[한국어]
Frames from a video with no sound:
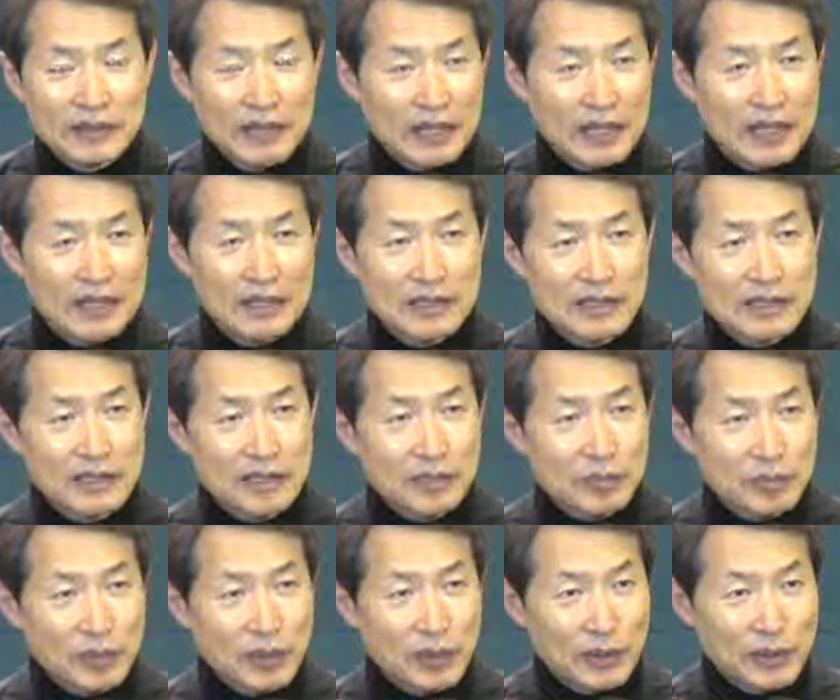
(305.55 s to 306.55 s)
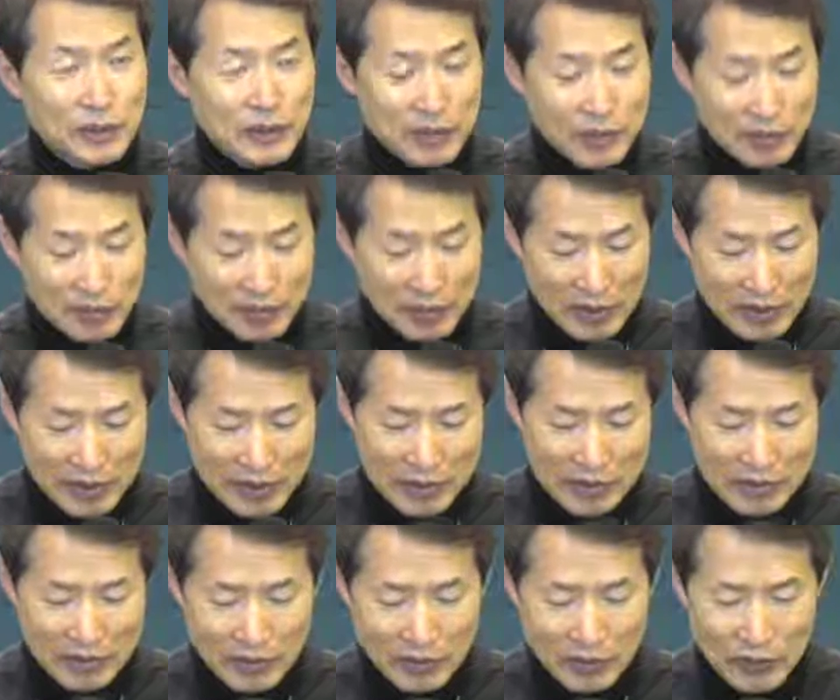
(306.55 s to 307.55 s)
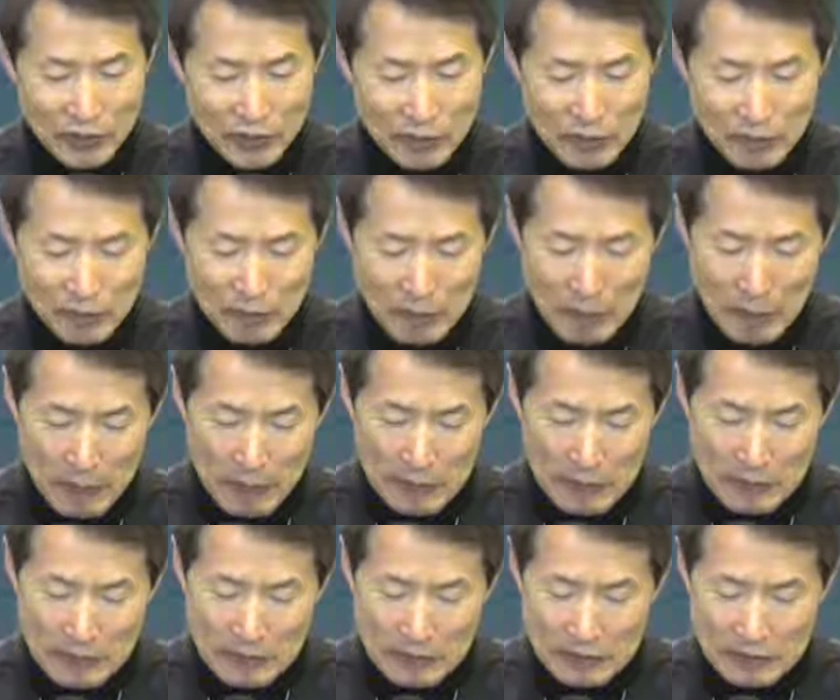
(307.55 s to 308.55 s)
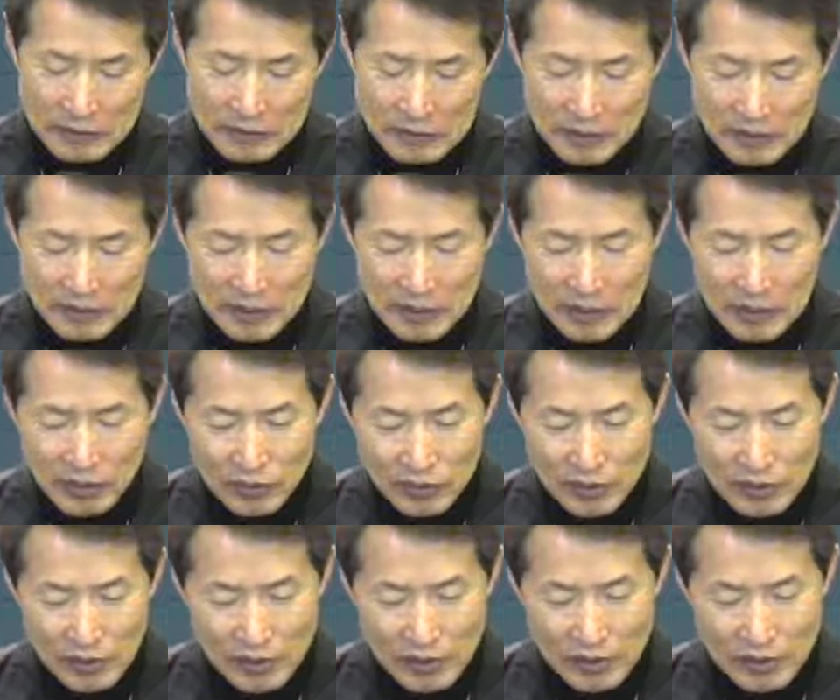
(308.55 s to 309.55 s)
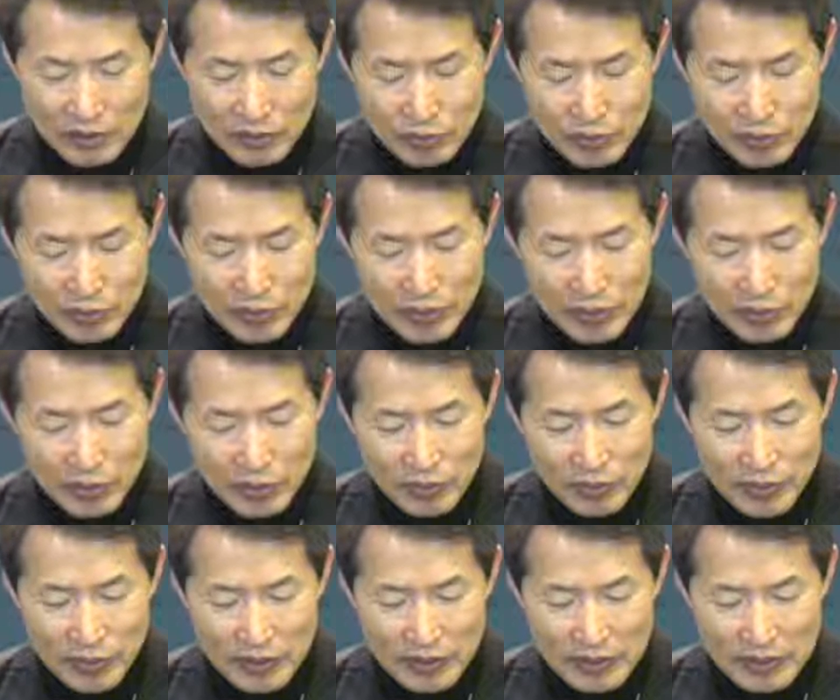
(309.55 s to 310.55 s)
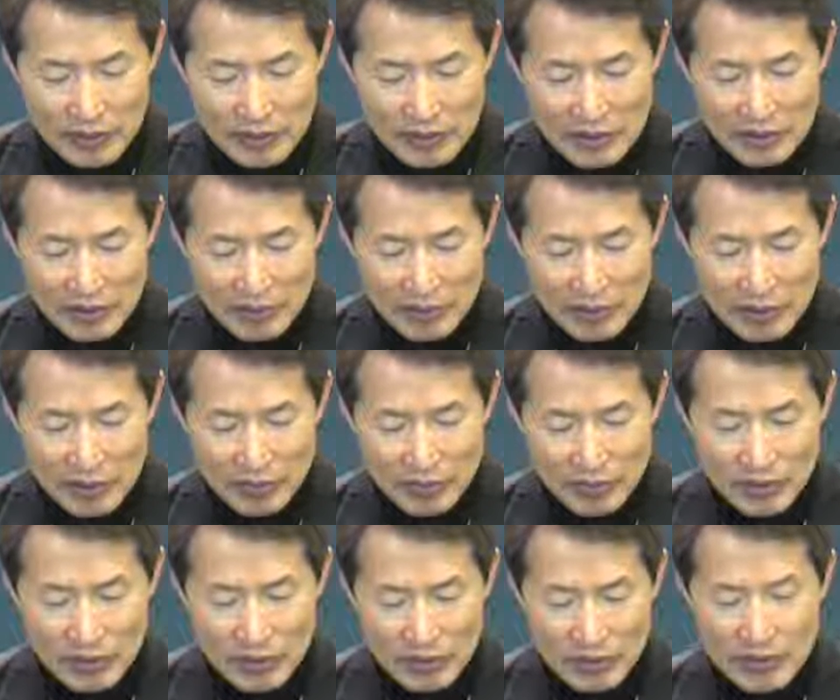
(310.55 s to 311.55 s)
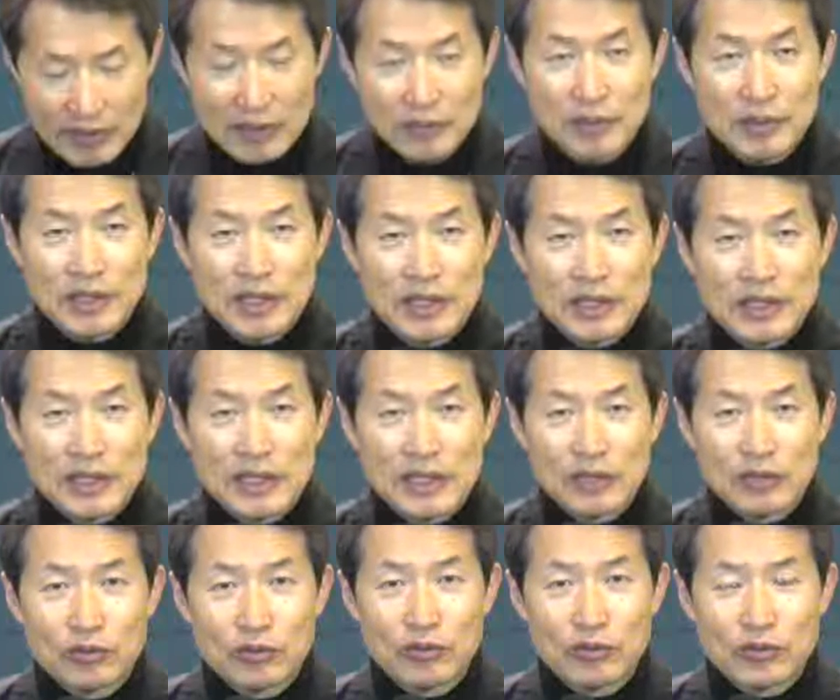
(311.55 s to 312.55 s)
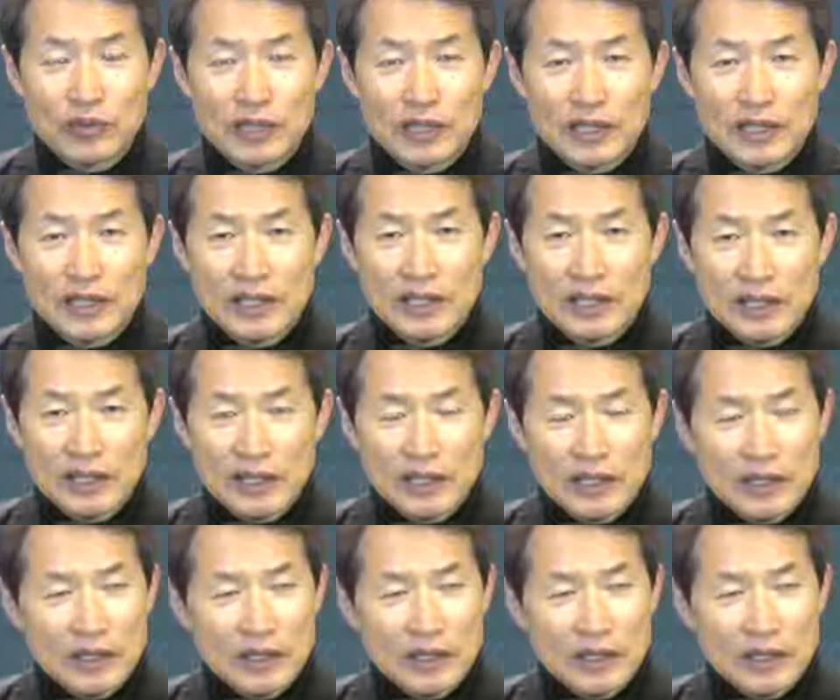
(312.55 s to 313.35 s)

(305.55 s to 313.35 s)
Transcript: 그러니까 한센병 이것만이 아니고 우리가 오늘 읽은 부분에 보면 13장, 14장 두장에